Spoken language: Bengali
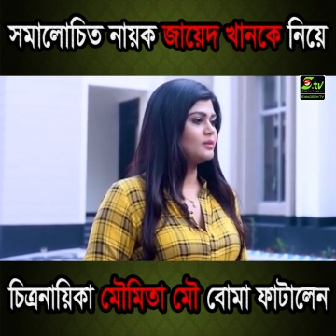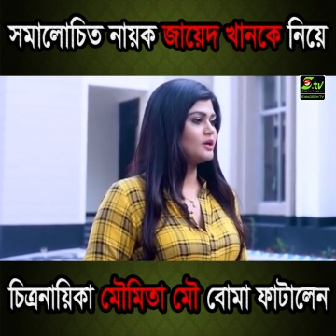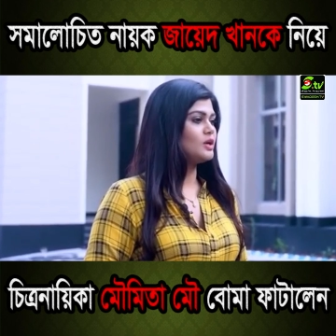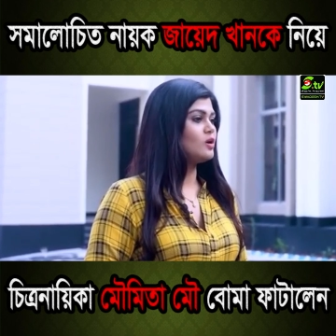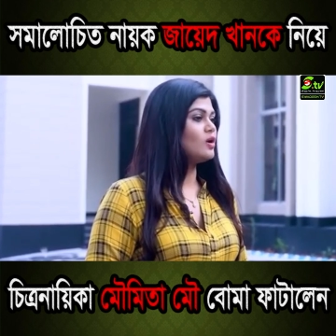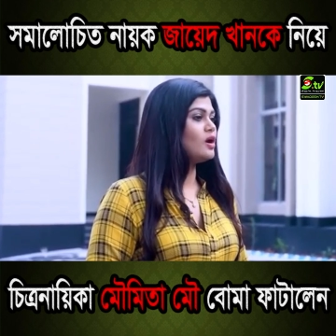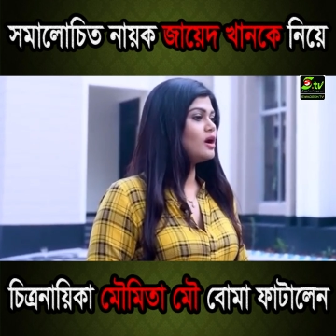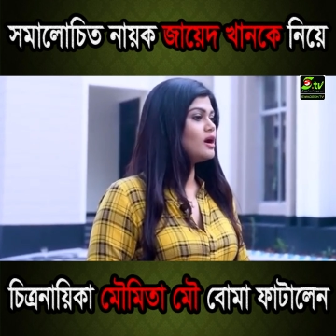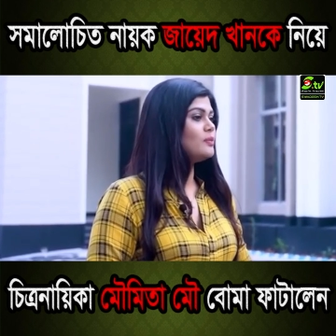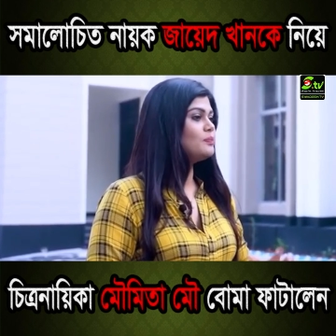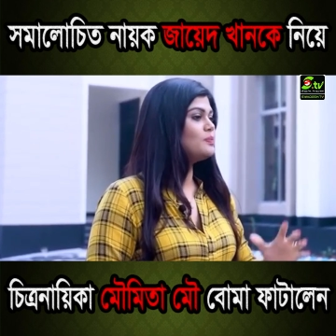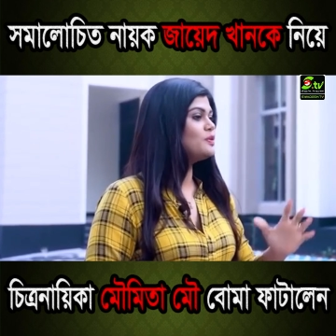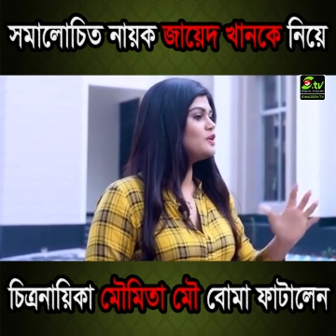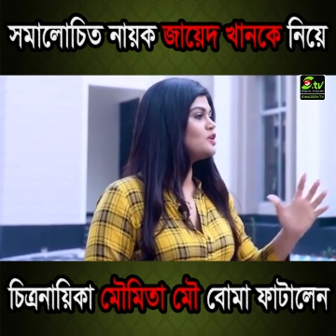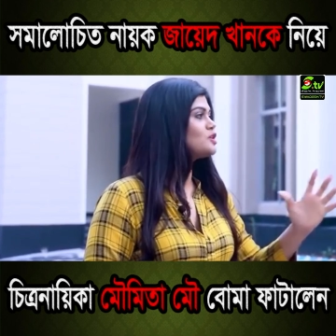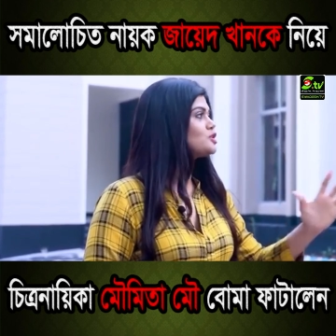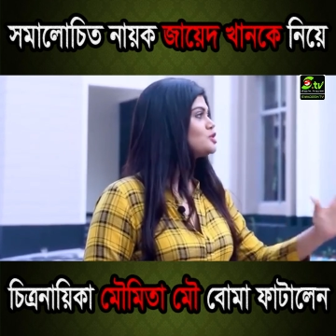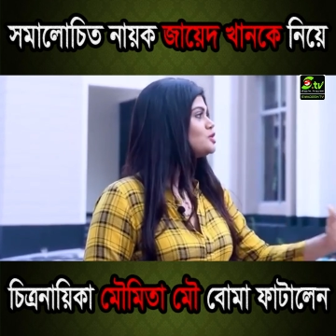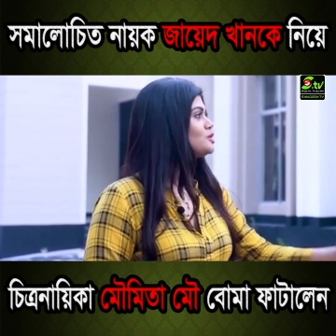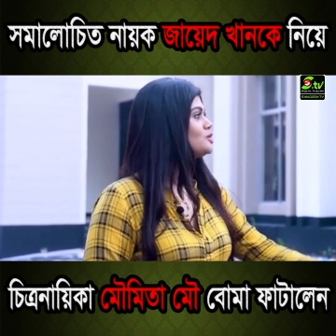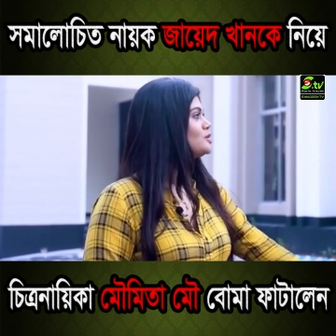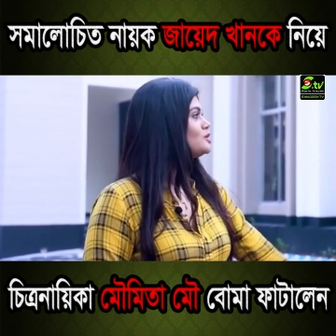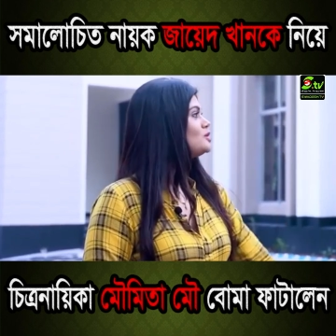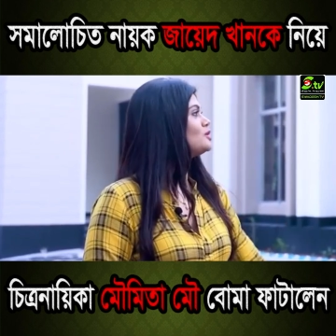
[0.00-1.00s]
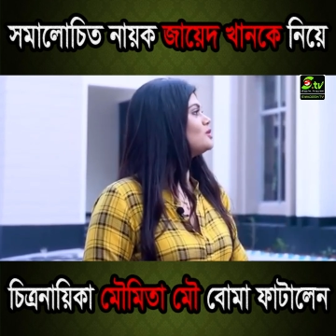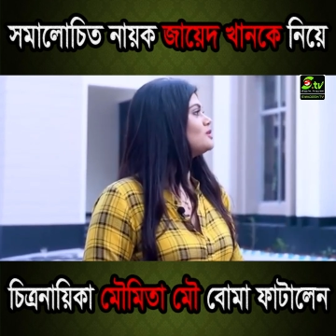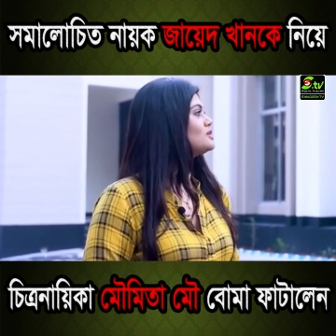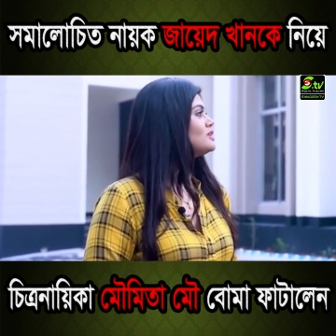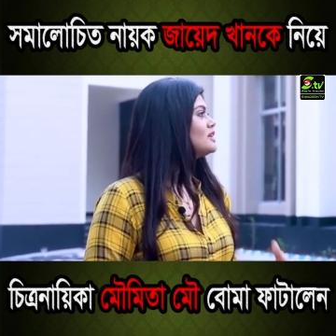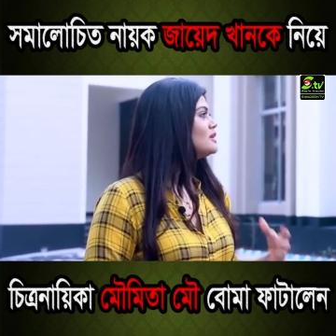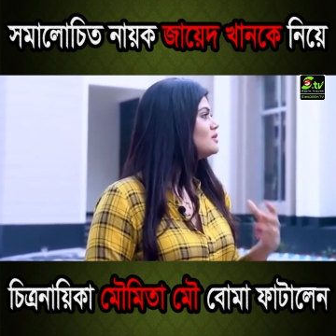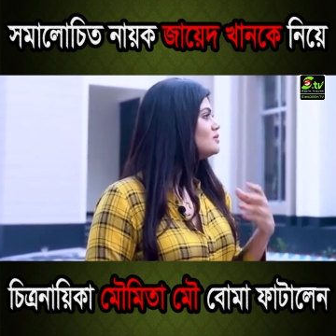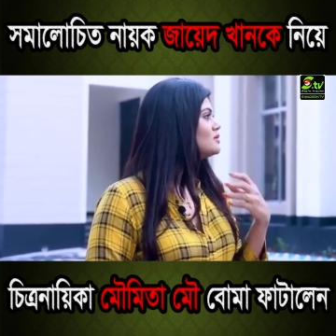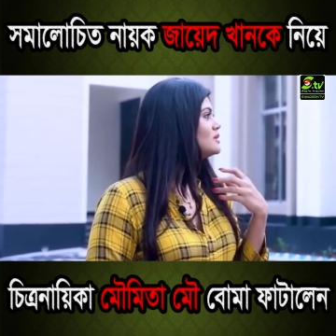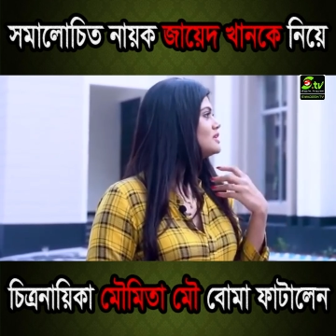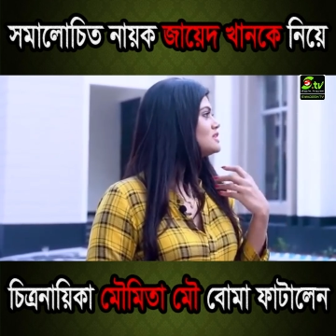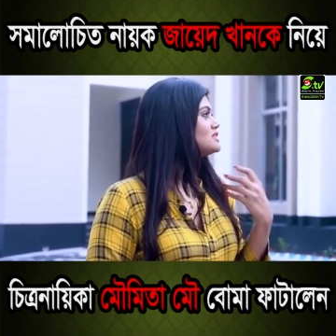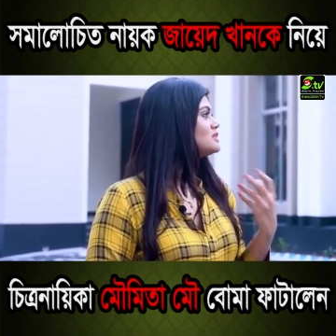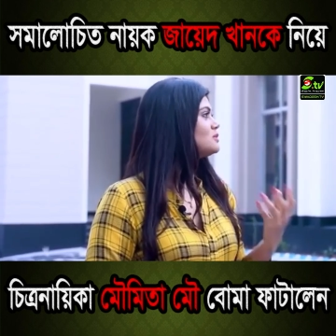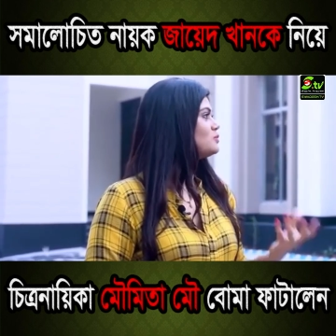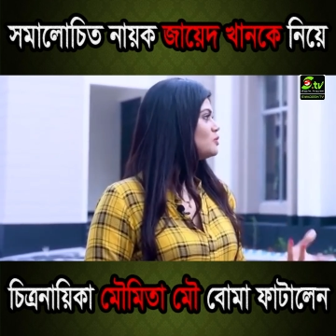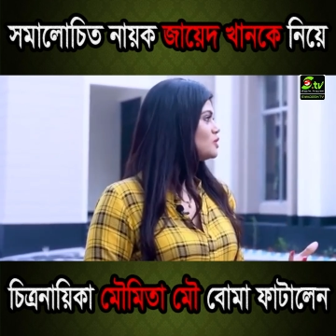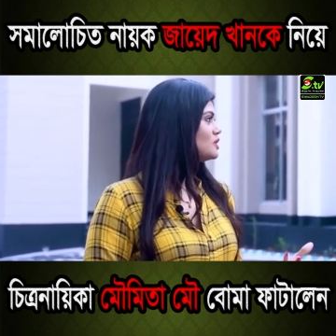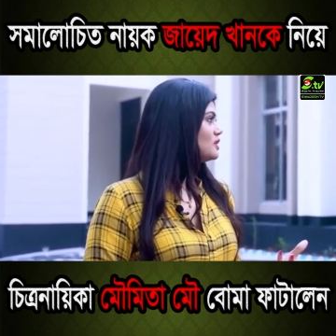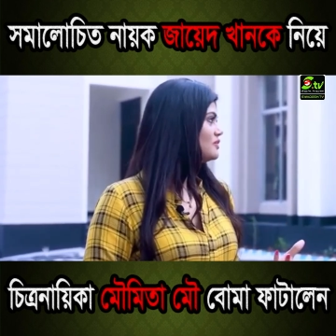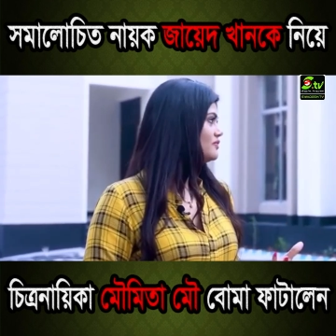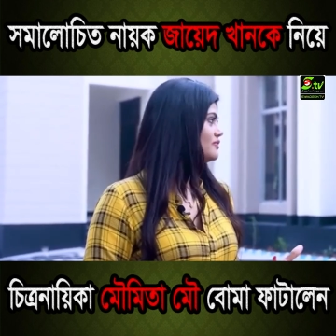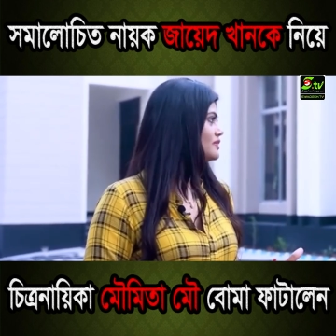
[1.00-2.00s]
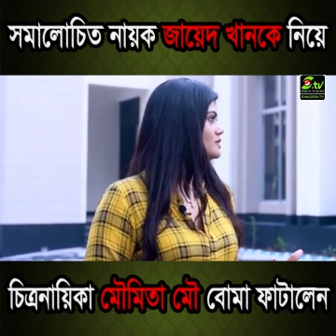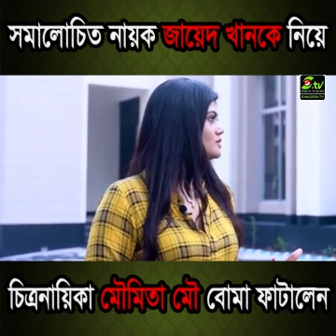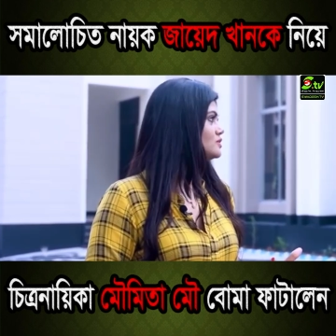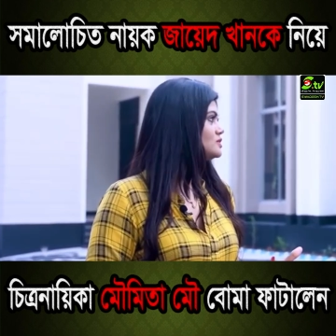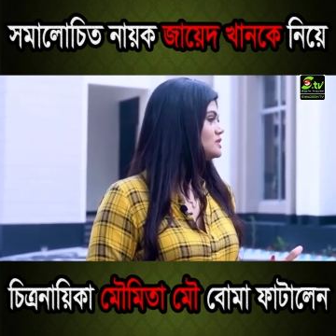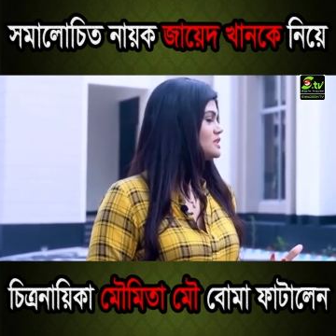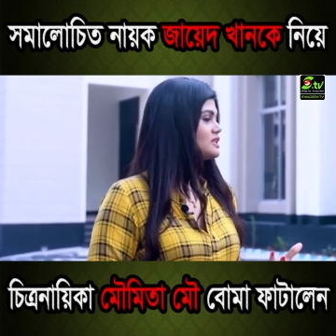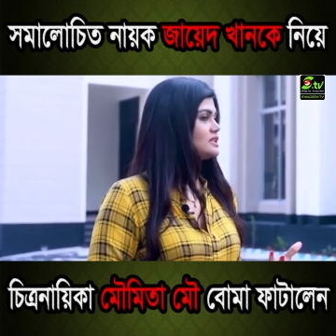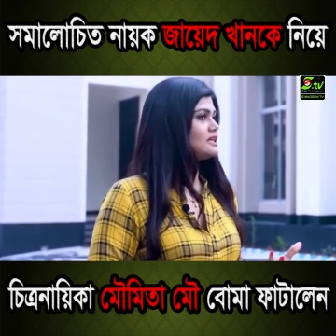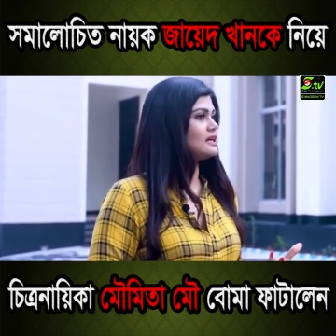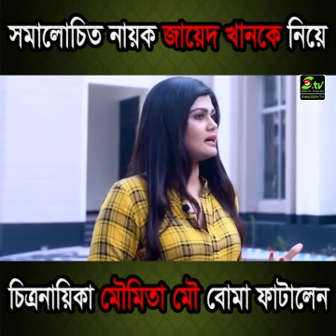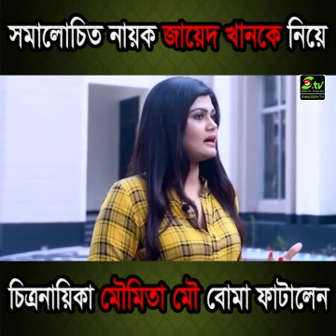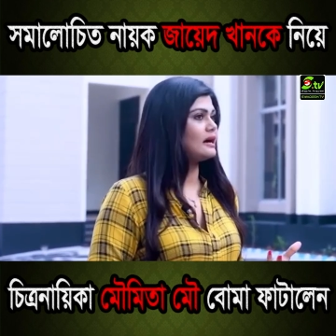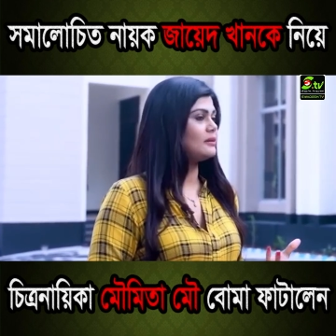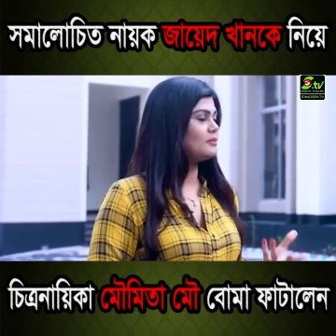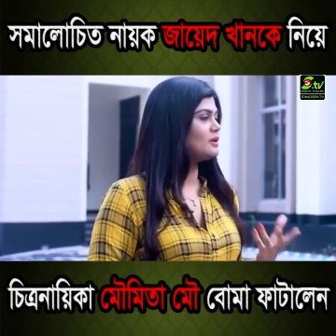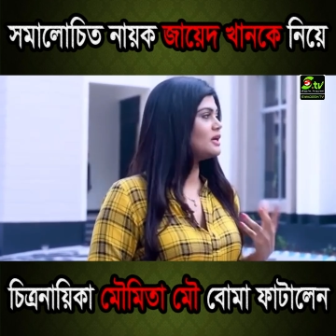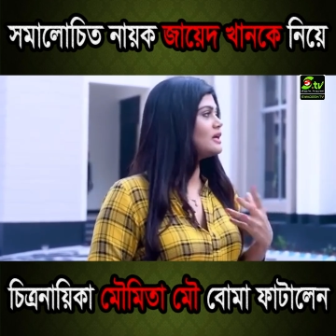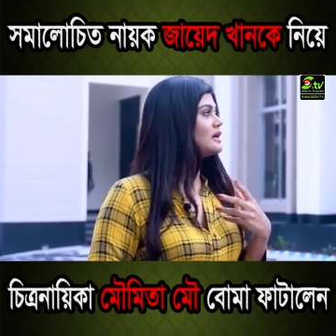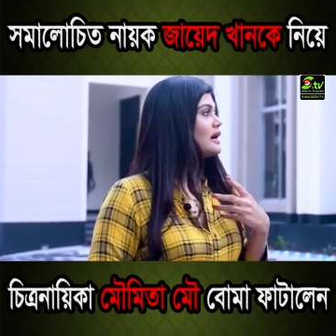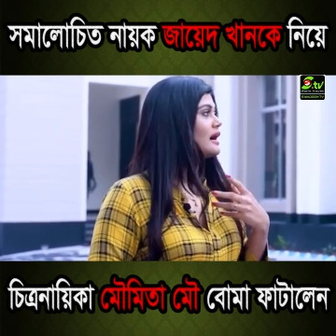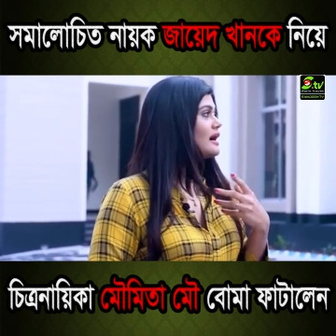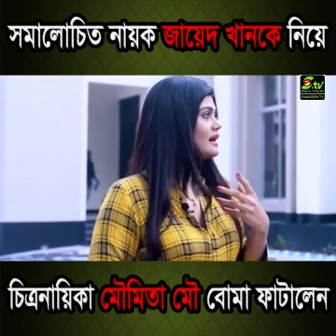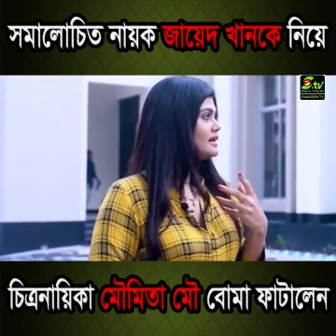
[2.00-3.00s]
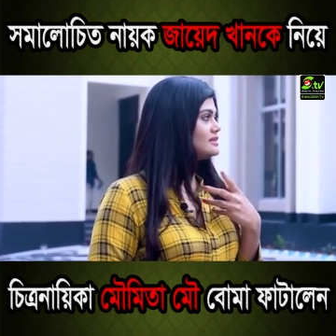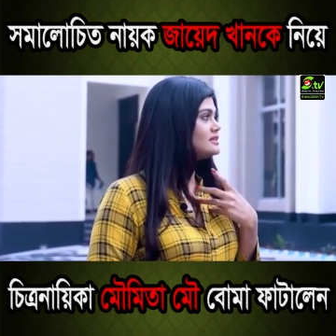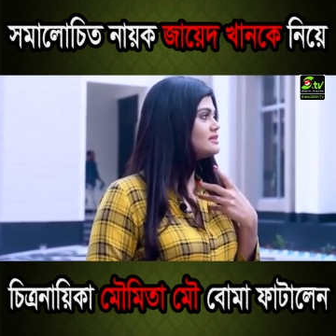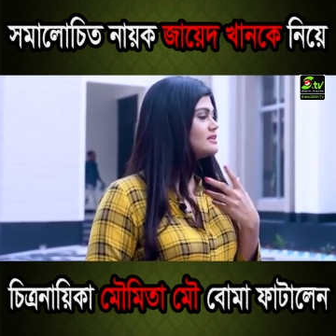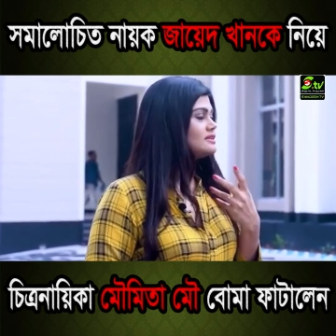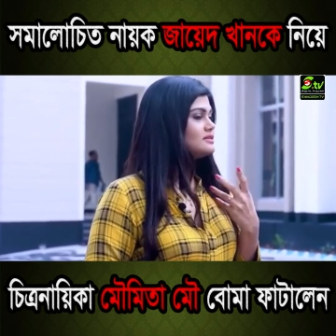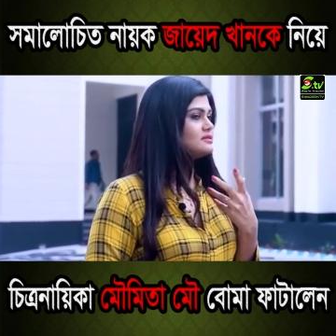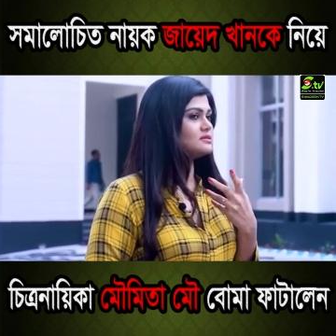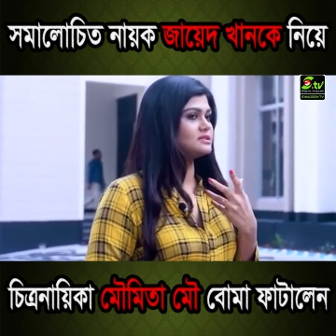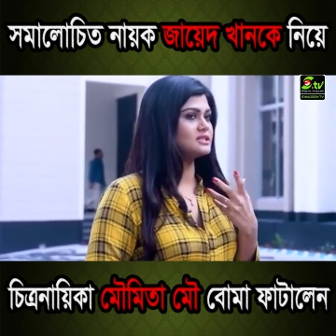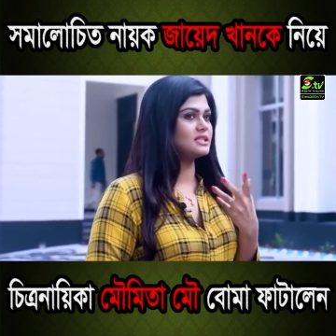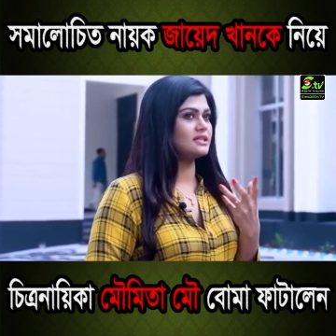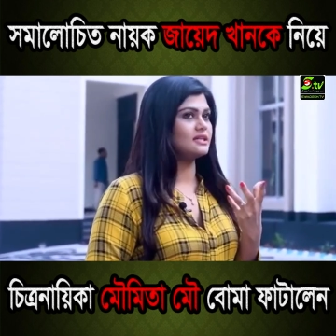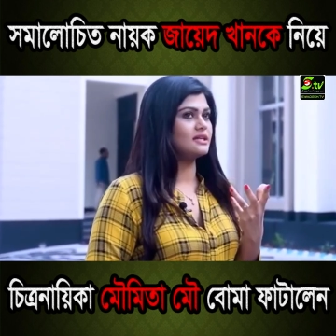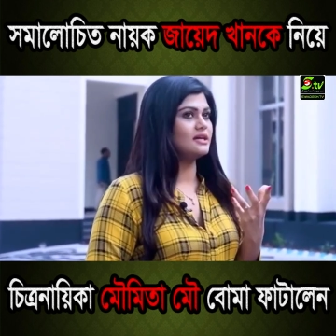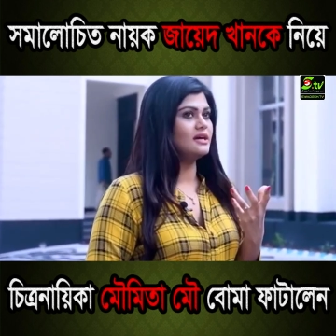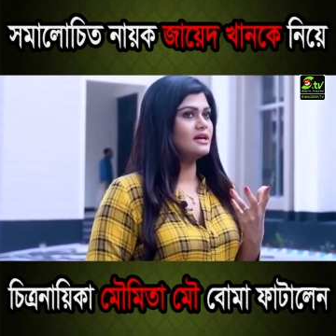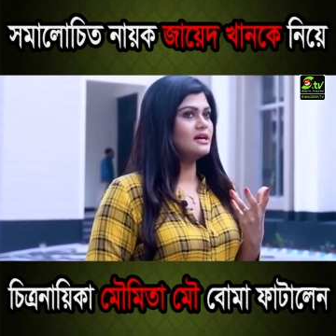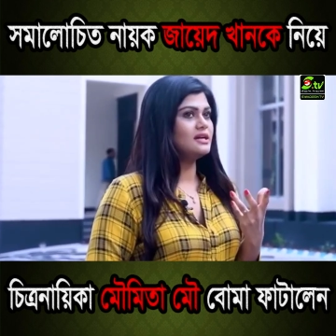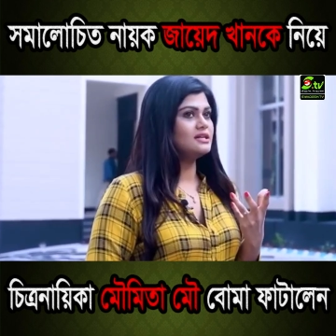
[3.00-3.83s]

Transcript: মানে অপ্রিয় সত্য কথাগুলো সে বলে ফেলতো যেটা আমার আই থিঙ্ক যে